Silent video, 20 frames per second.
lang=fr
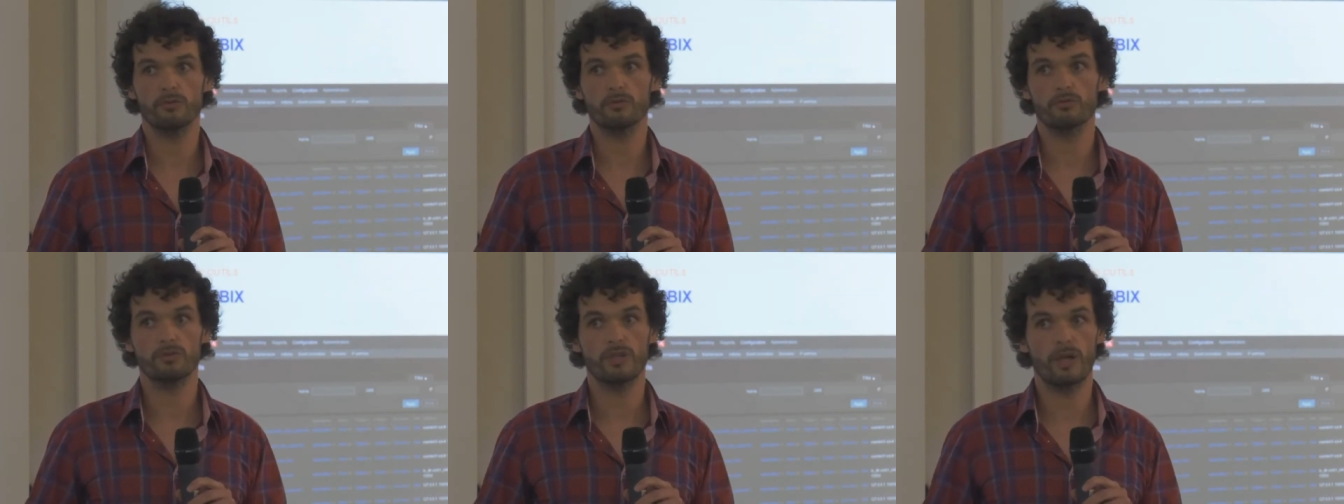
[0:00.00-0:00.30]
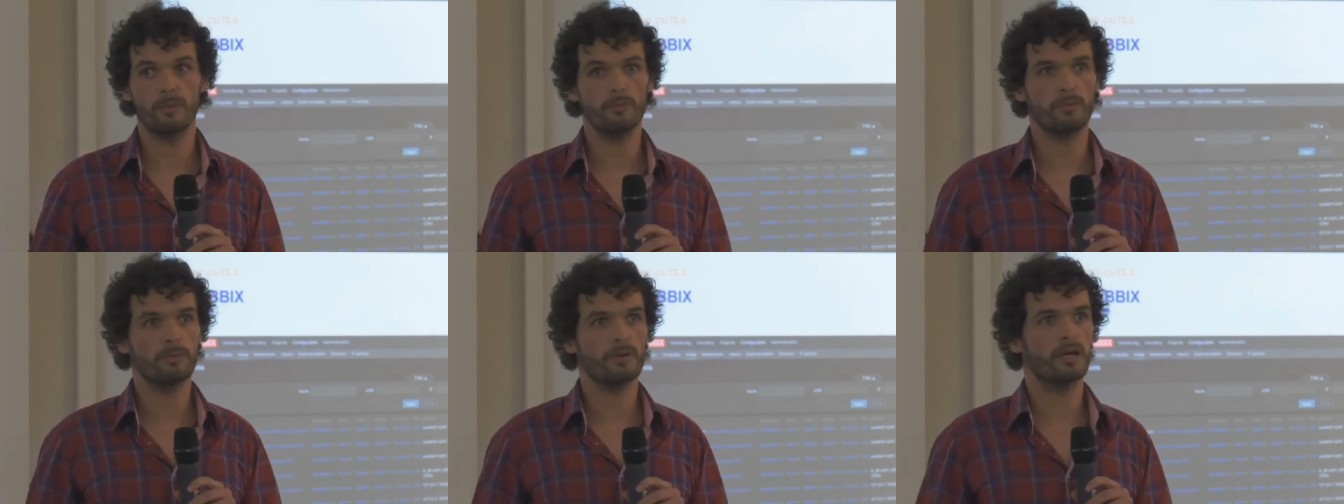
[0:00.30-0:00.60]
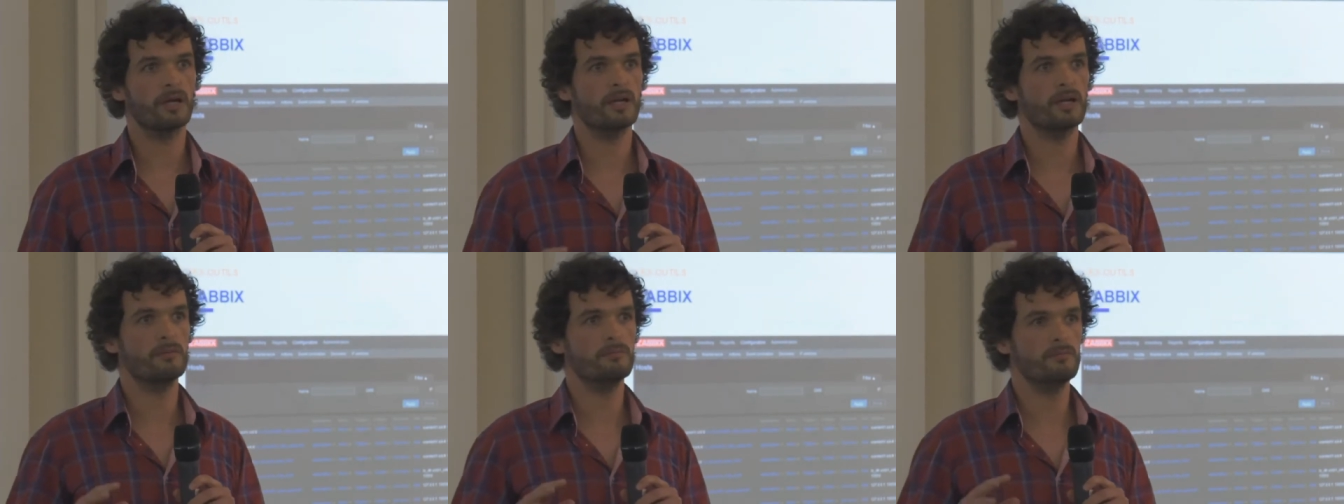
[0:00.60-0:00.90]
Donc on a à peu
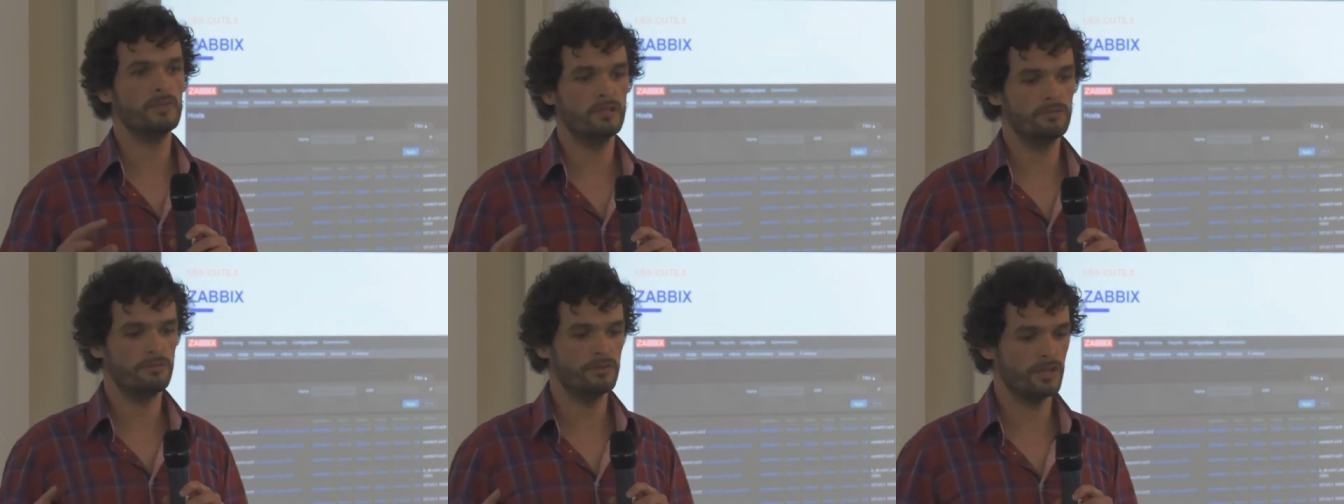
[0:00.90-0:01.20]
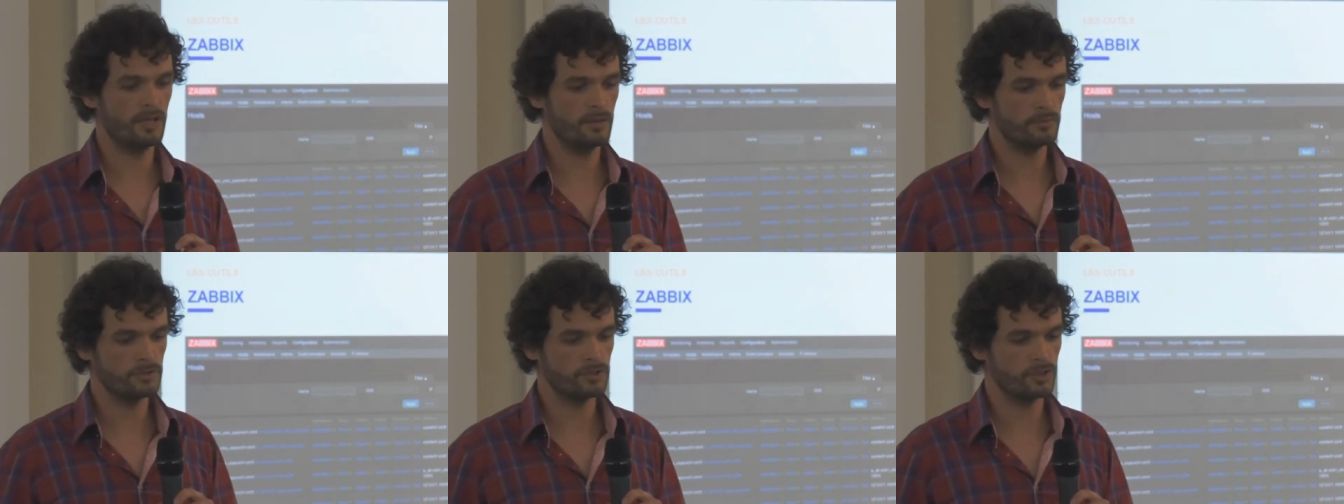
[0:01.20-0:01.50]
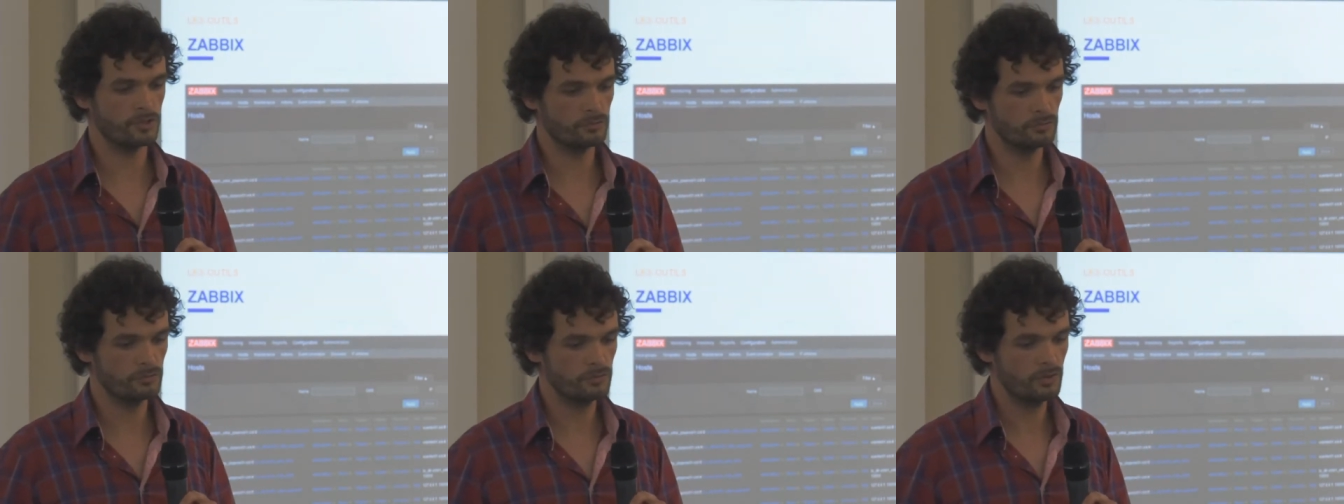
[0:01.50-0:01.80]
près 1000 VM
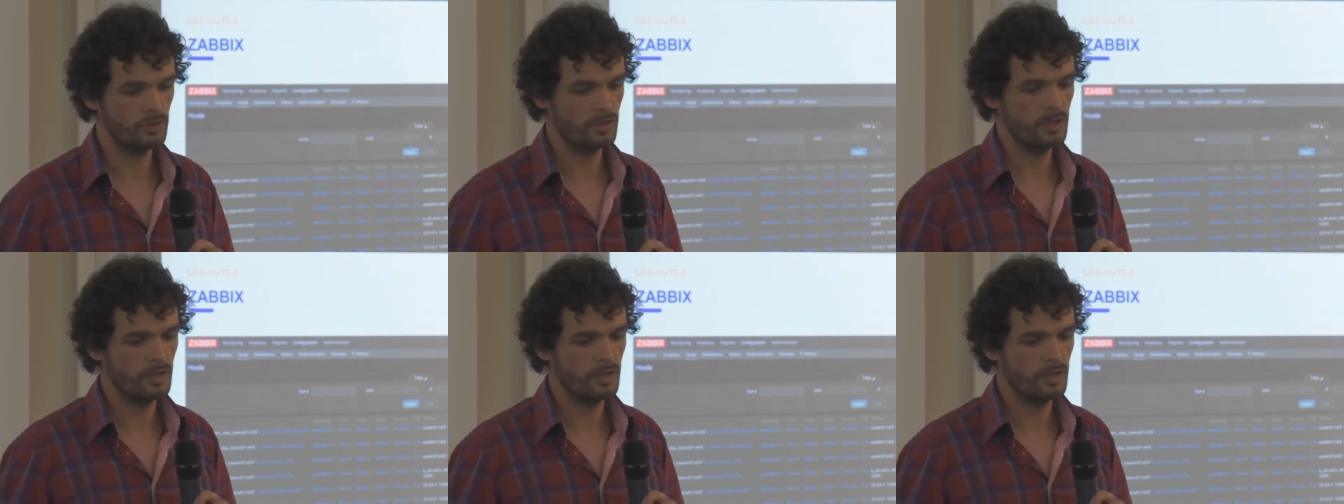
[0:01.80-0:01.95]
chez nous.